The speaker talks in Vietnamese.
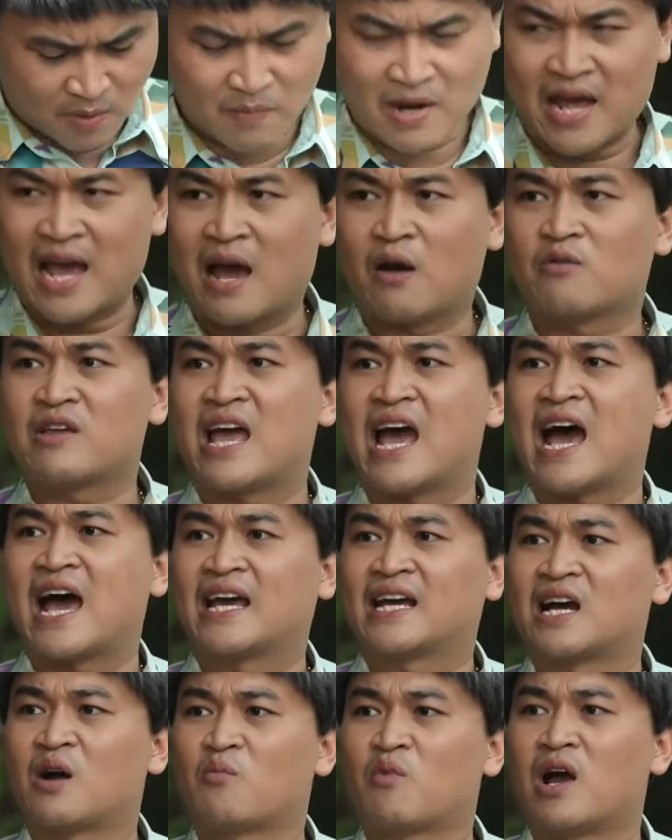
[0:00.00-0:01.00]
trong đây áo
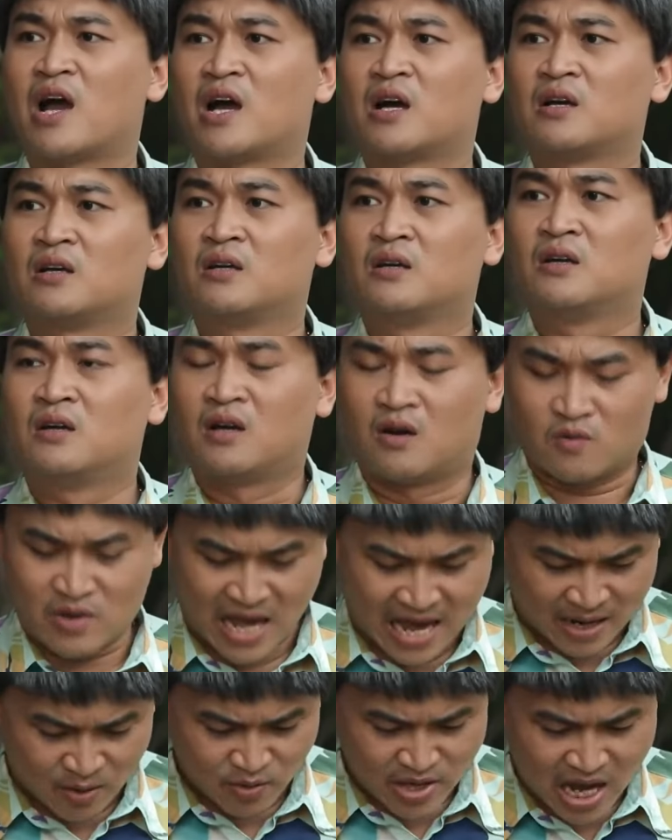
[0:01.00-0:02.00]
dài không à áo
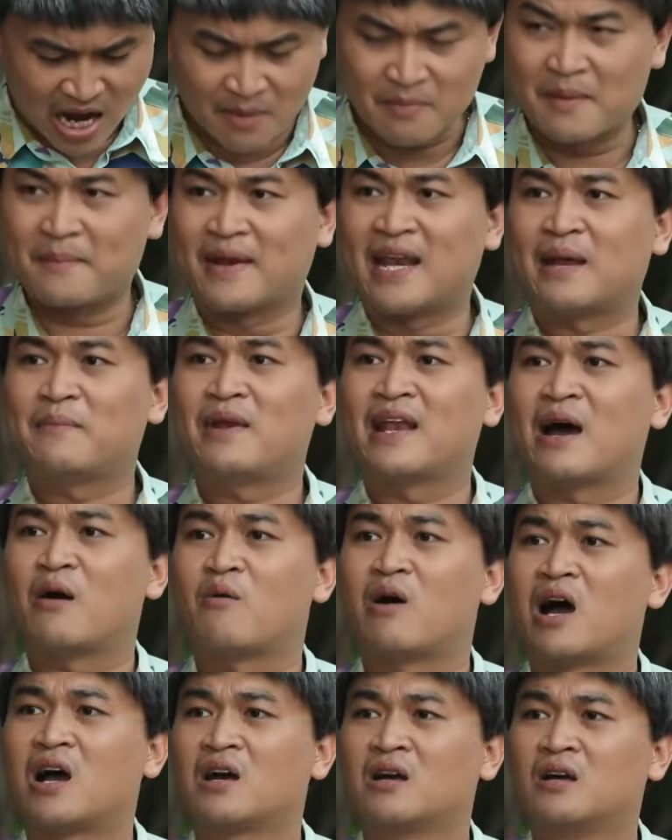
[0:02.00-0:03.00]
dài của vợ mày mày đem đi
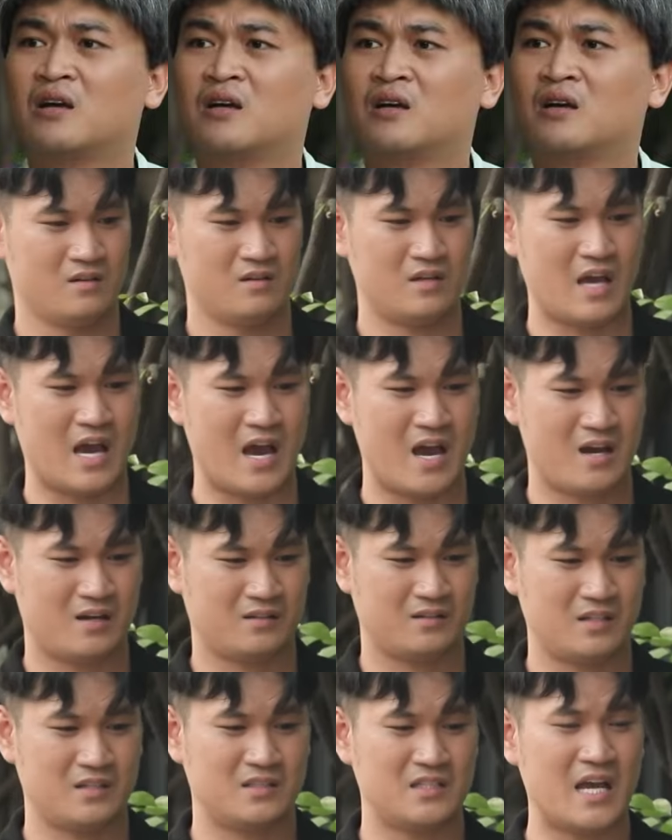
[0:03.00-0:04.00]
đâu hả dạ
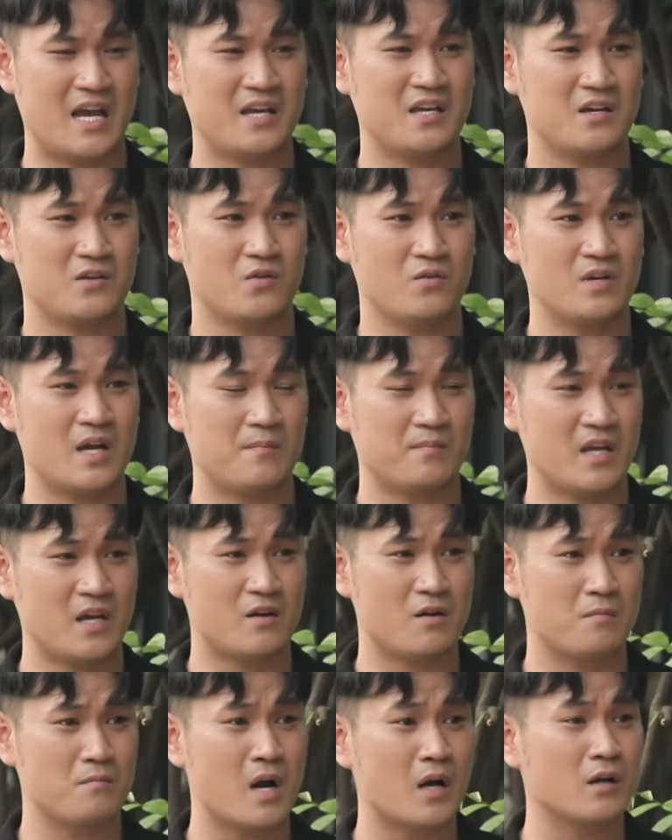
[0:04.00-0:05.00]
thì sáng giờ chú năm
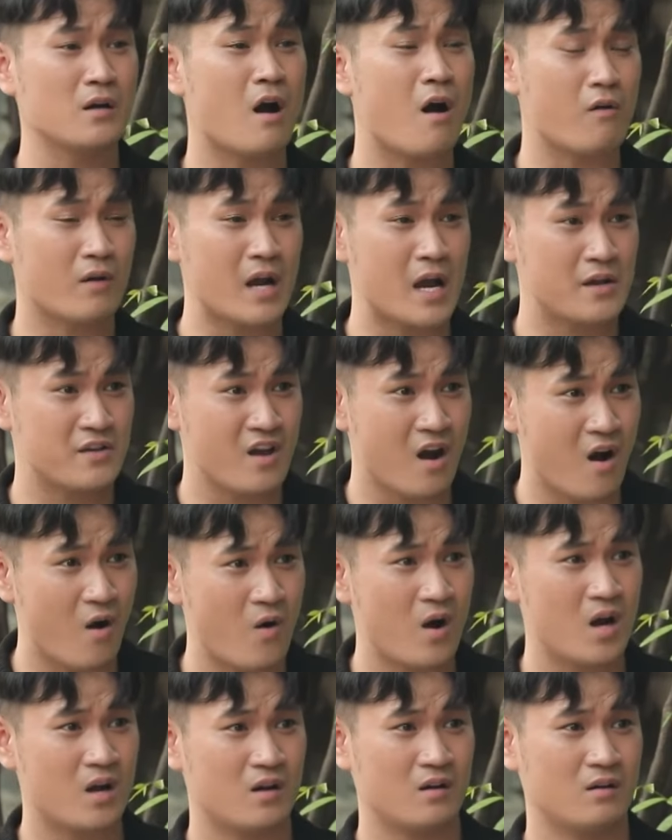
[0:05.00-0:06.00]
thấy con bưng đồ ra
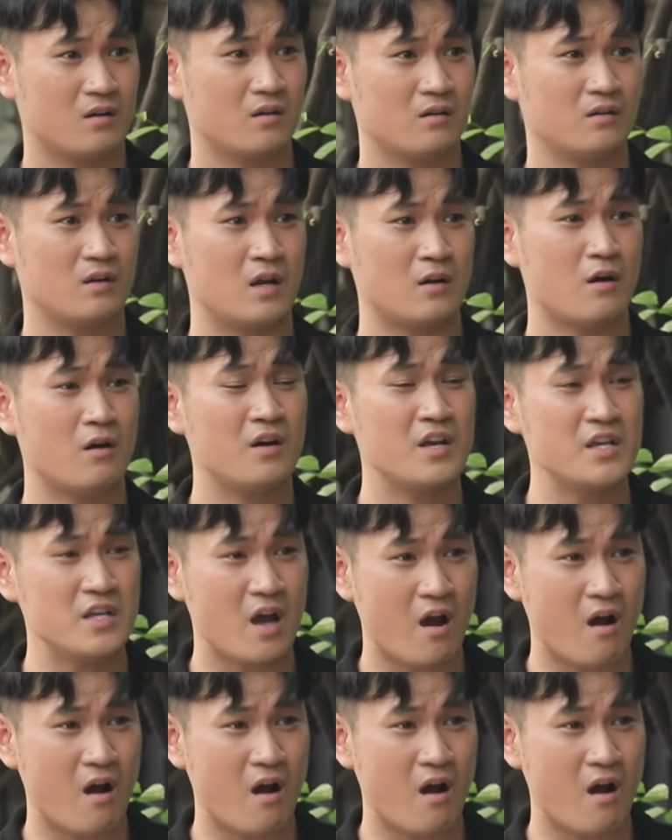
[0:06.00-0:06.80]
vô á à. là có lý